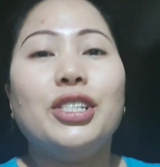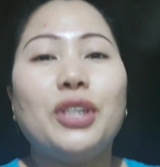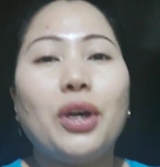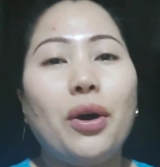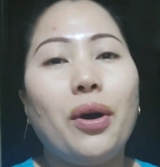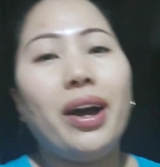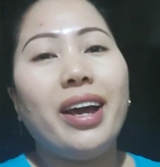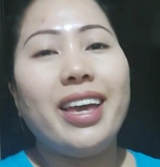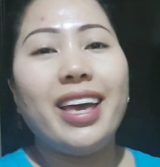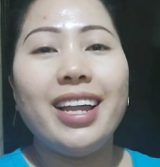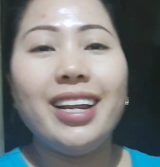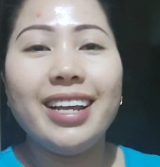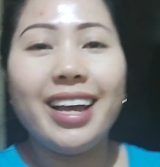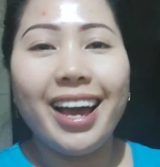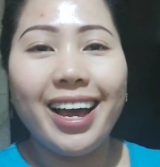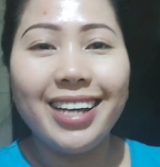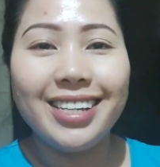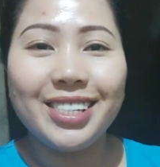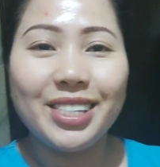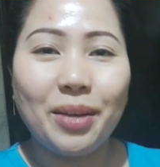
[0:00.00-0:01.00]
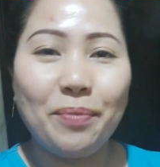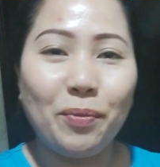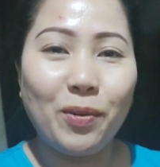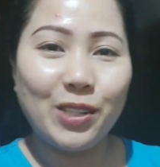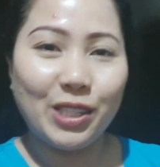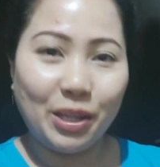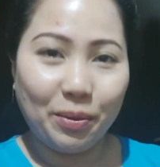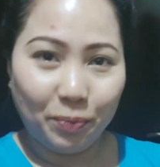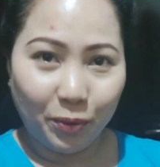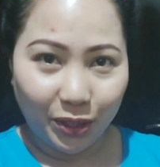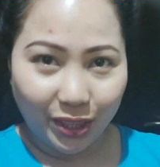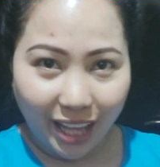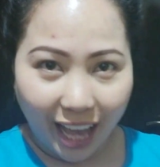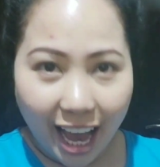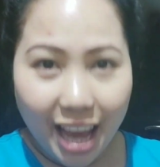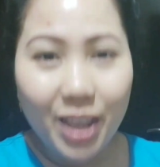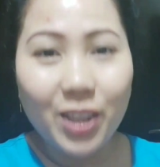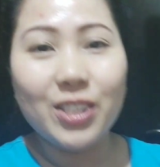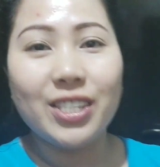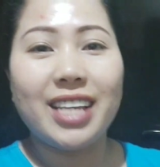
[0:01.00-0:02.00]
So, ayan guys, tapos na po
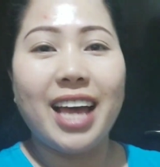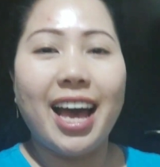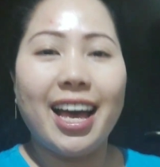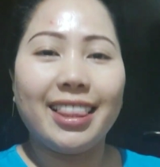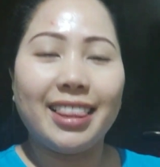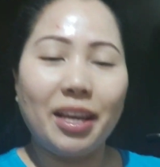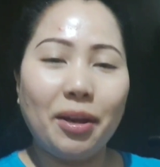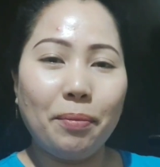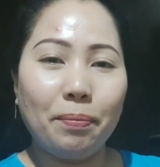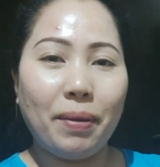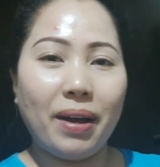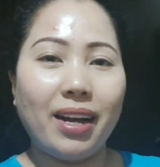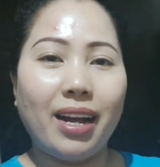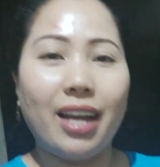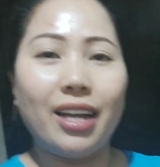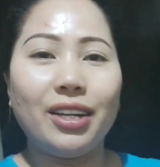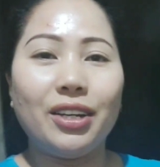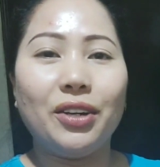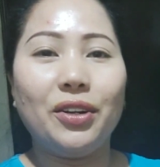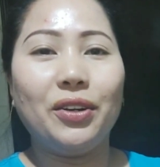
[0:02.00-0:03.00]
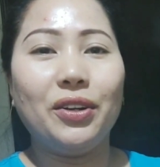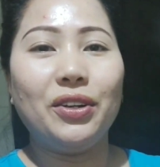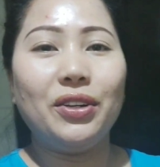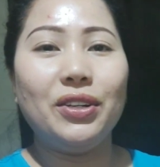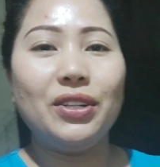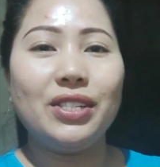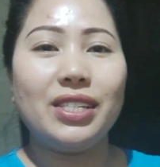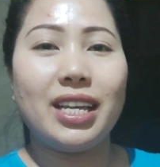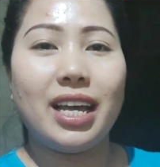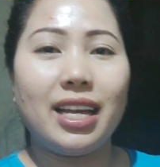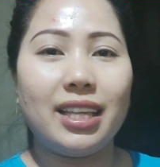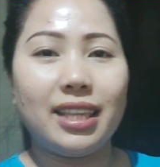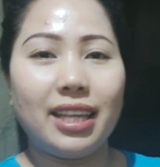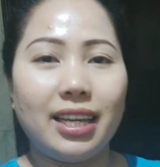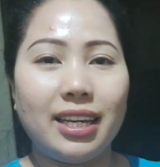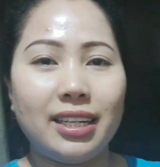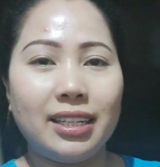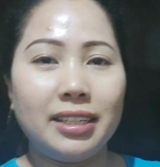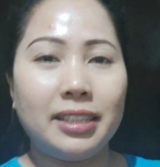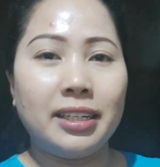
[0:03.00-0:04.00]
tayo sa ating pag-ano, sa
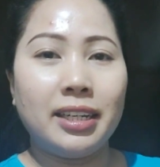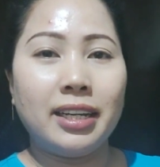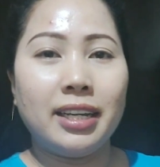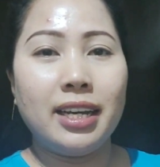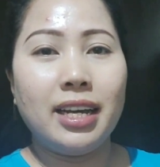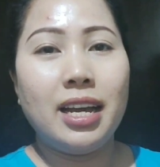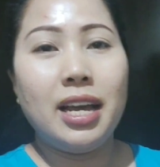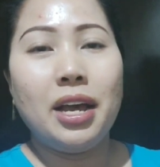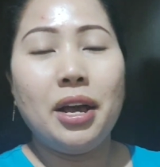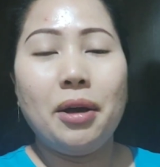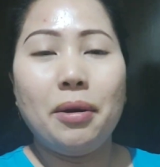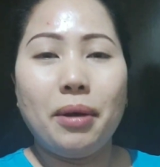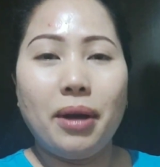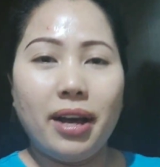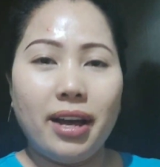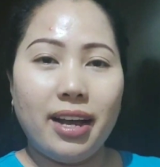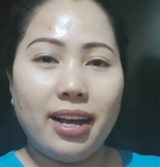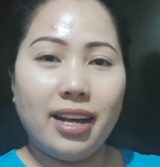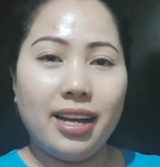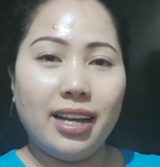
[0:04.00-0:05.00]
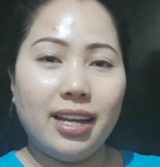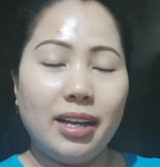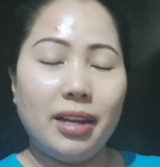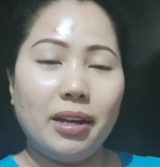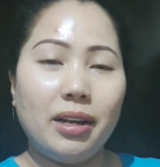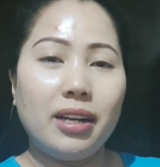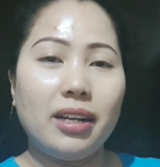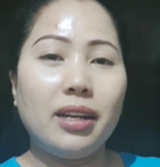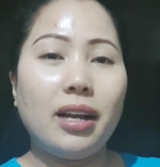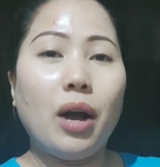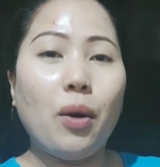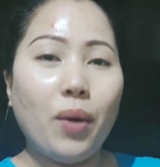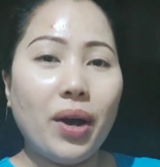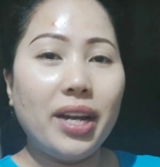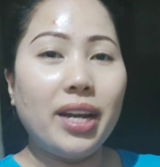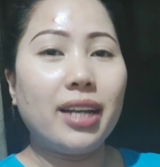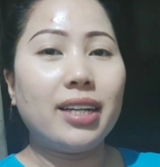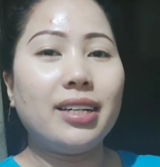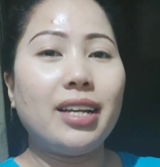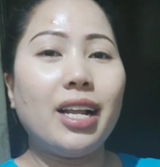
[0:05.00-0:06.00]
ating uh,
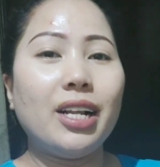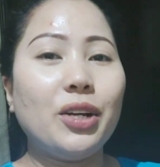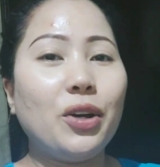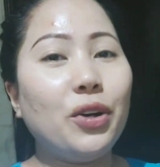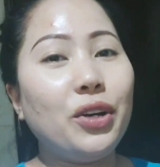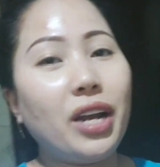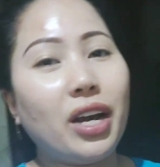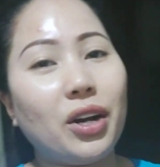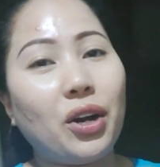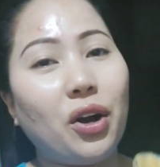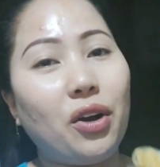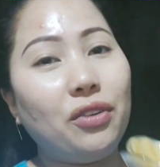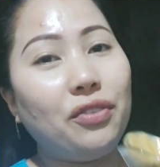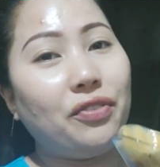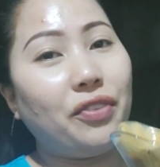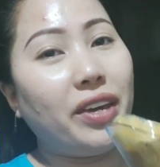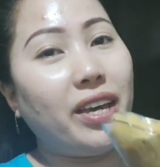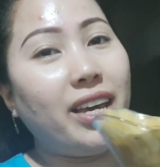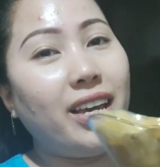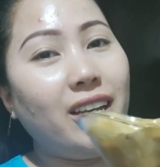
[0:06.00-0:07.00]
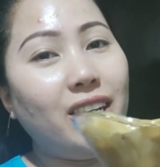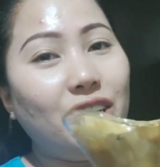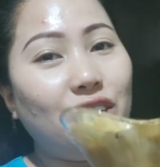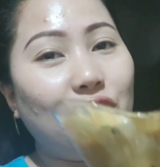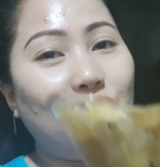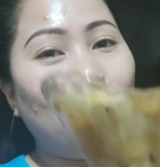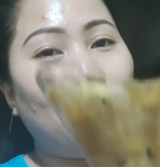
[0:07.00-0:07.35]
gawa ng dalgona coffee.